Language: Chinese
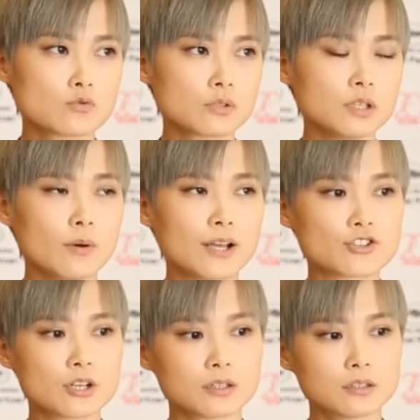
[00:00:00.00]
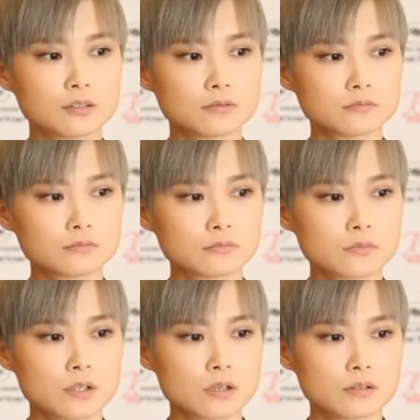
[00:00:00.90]
昨天晚上跟
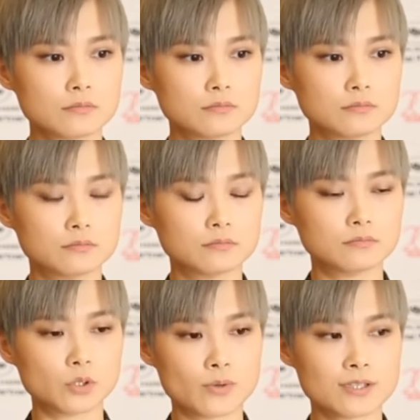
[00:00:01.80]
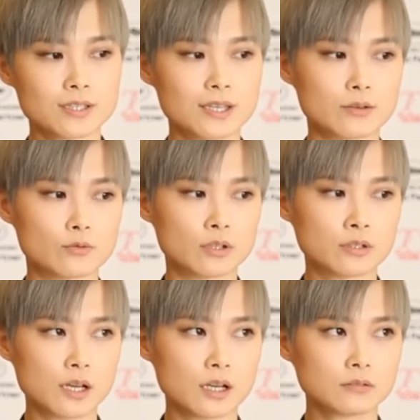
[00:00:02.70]
嗯有一些演
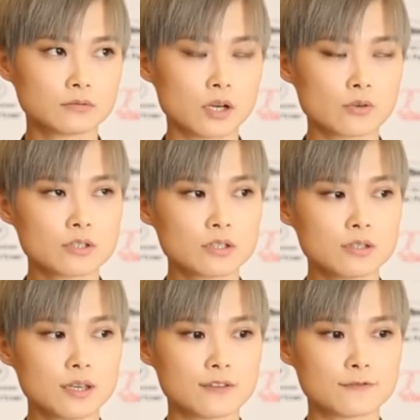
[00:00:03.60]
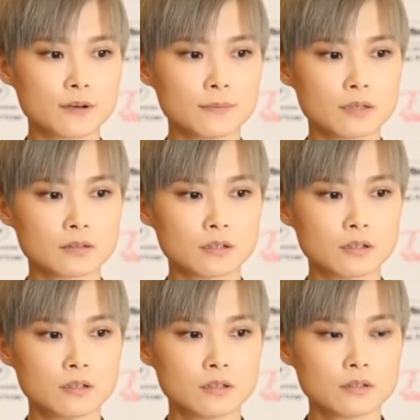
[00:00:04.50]
员呢聊了一些电影方面的，
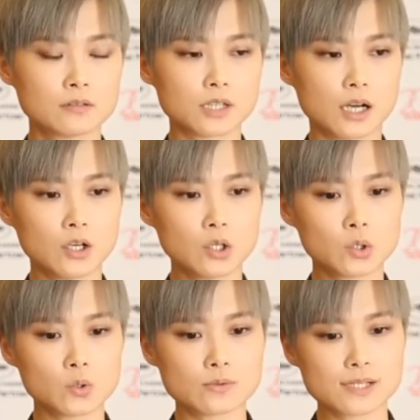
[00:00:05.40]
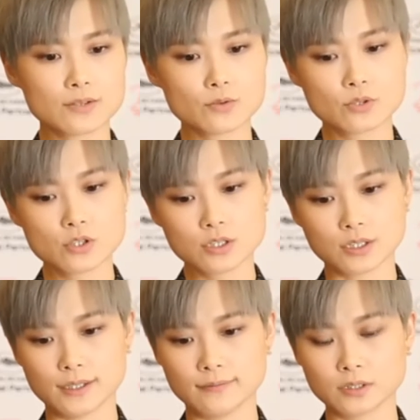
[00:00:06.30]
然后再就是之
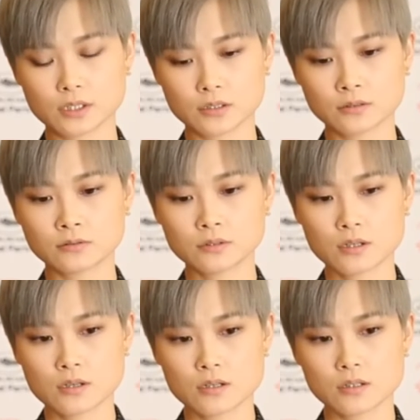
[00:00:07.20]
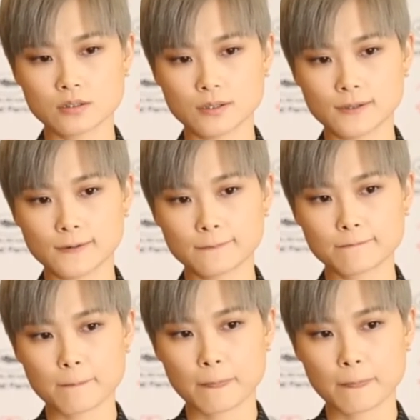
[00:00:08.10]
前跟嗯